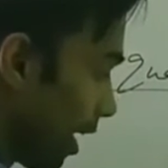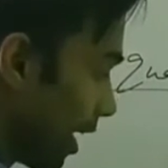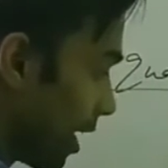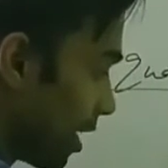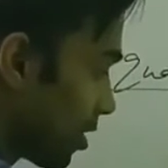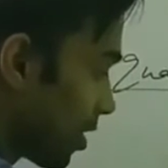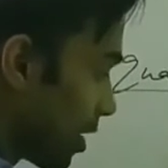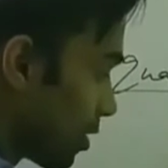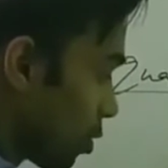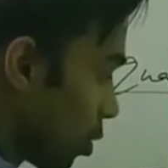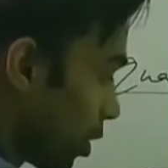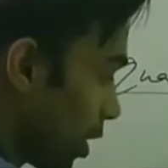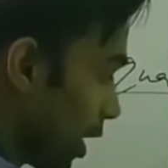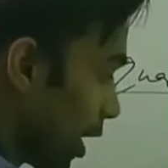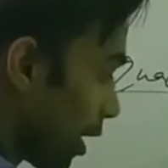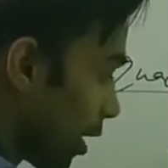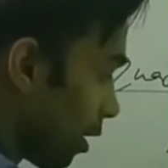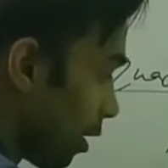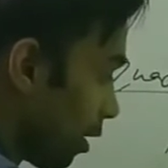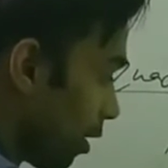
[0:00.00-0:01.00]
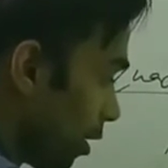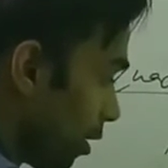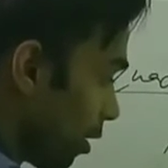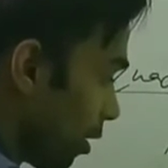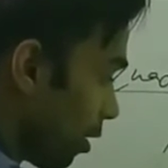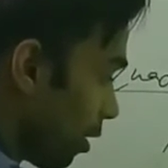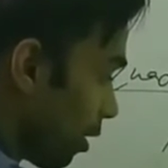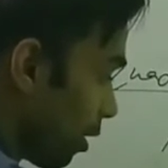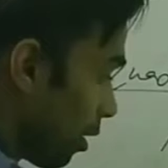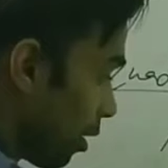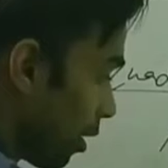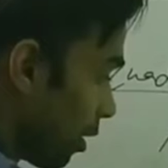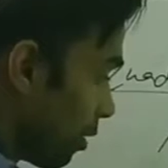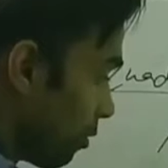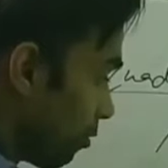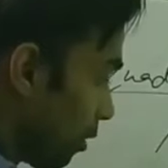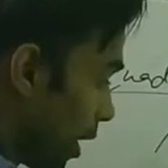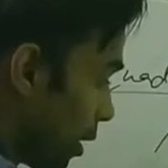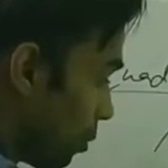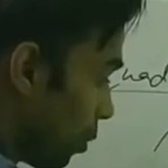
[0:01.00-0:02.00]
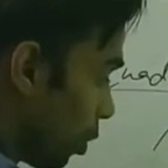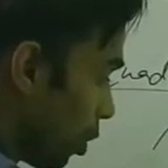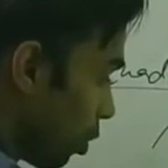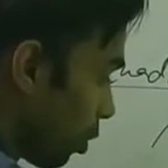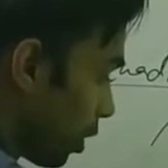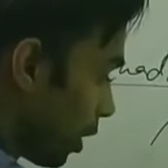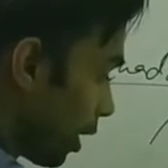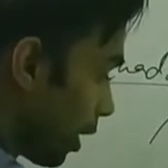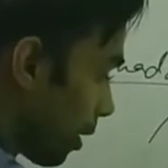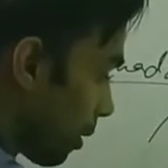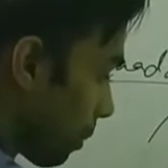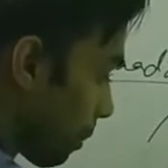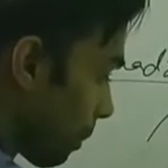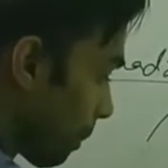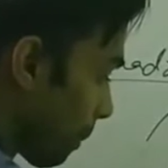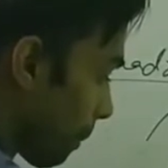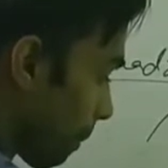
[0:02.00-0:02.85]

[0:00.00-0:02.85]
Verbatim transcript: वाई डिस्टेंस होगी ये वाई मोड होगी